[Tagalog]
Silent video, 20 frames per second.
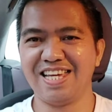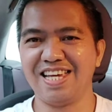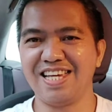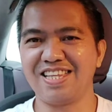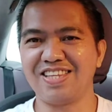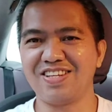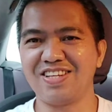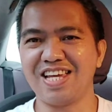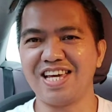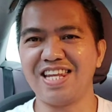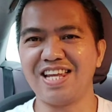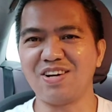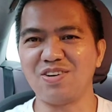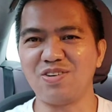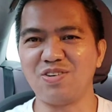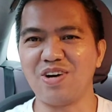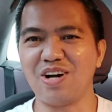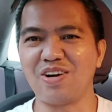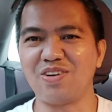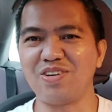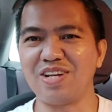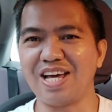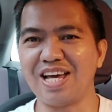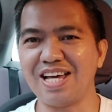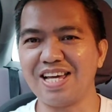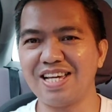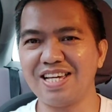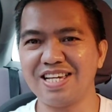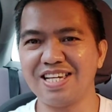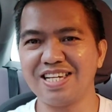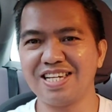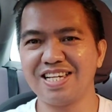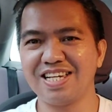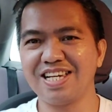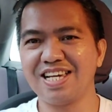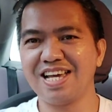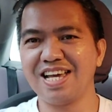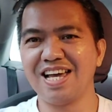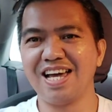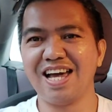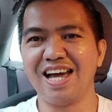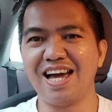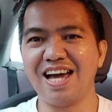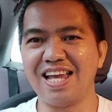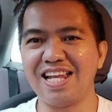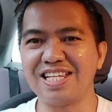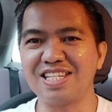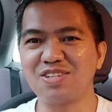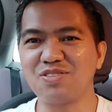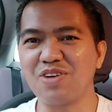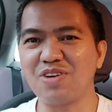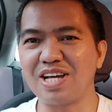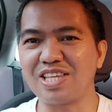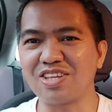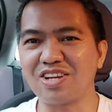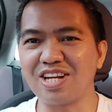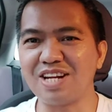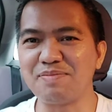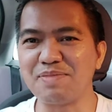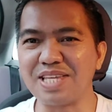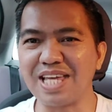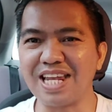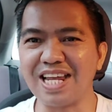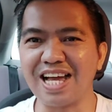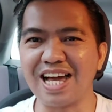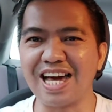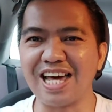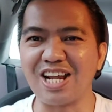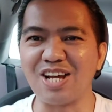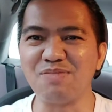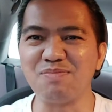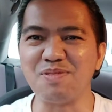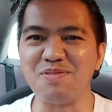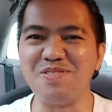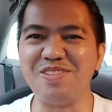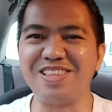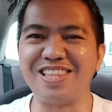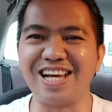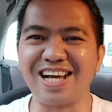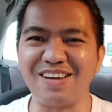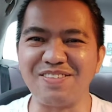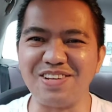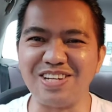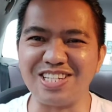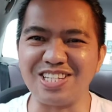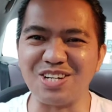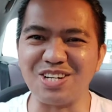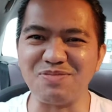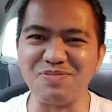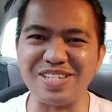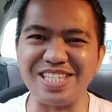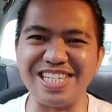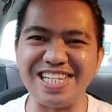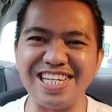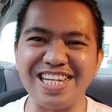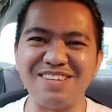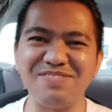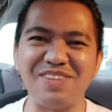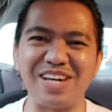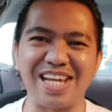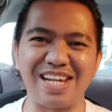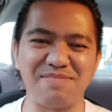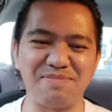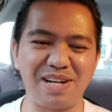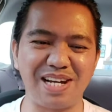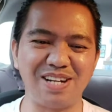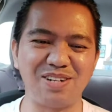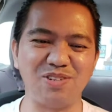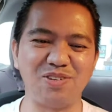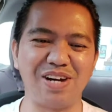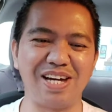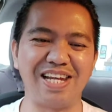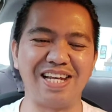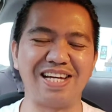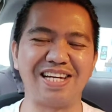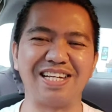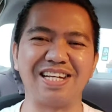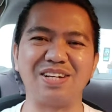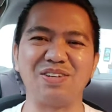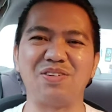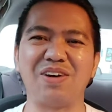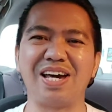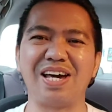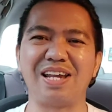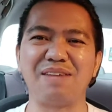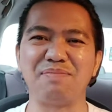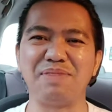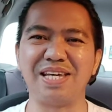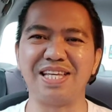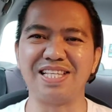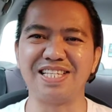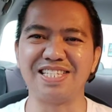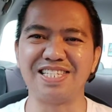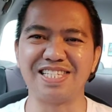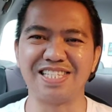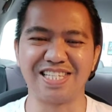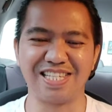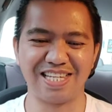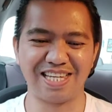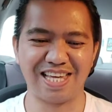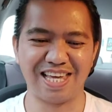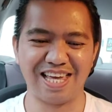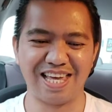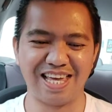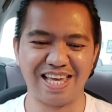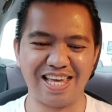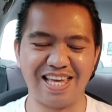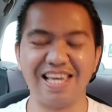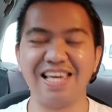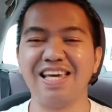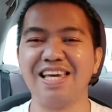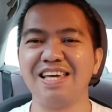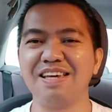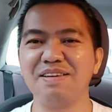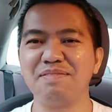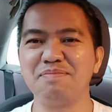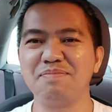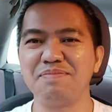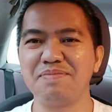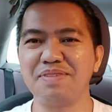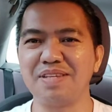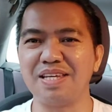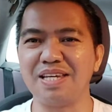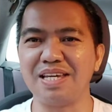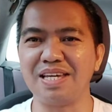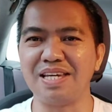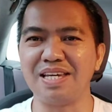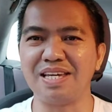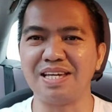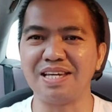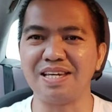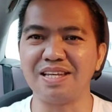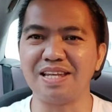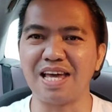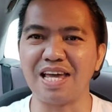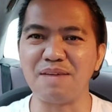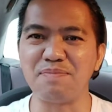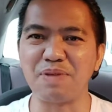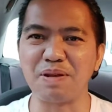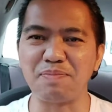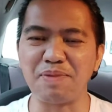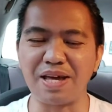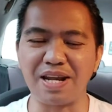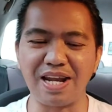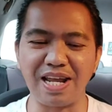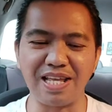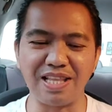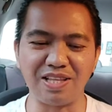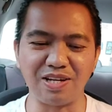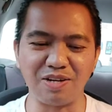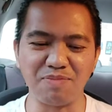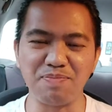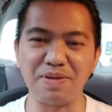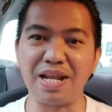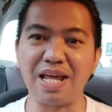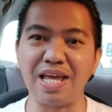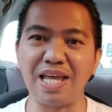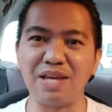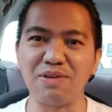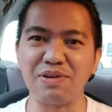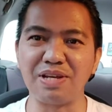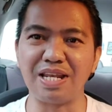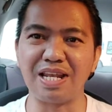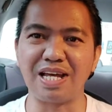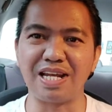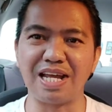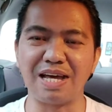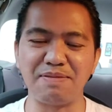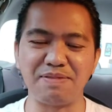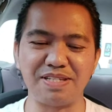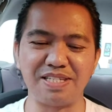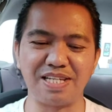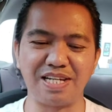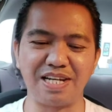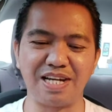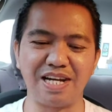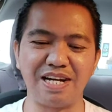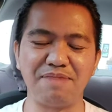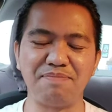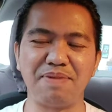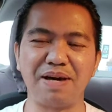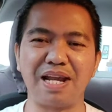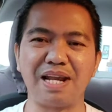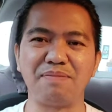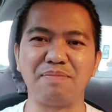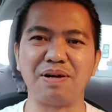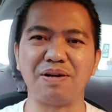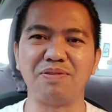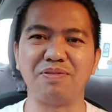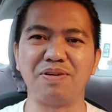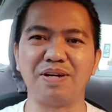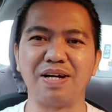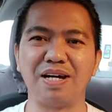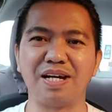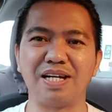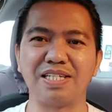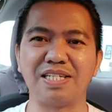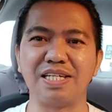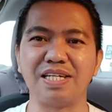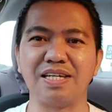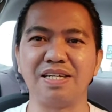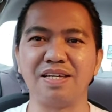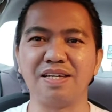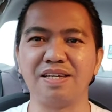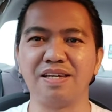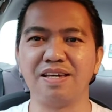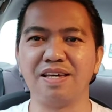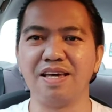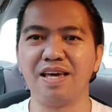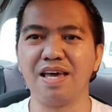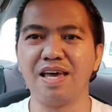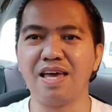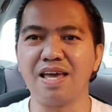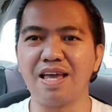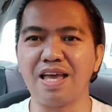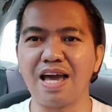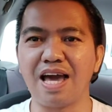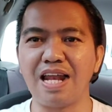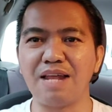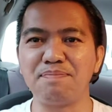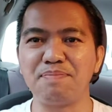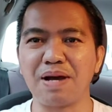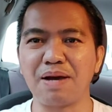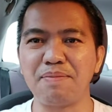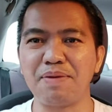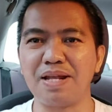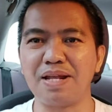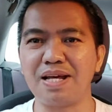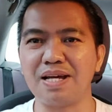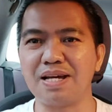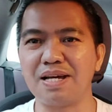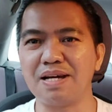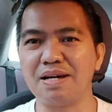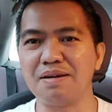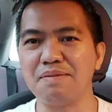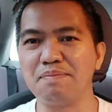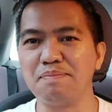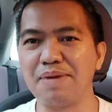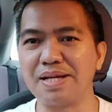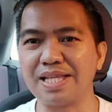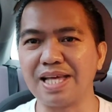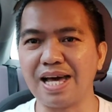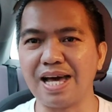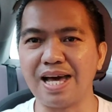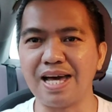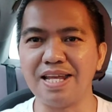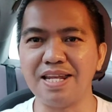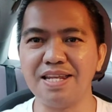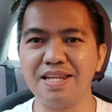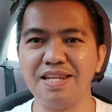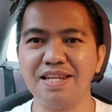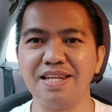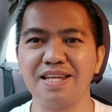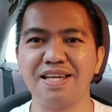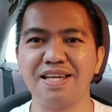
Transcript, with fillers: Eto na, nakuha ko na Alas 4 na madaling araw pumunta kami sa opisina para makakuha ng requirements eh, na-prepare na ito, pinaiwan lang namin sa guard para makuha kasi galing pa kami ng Bataan,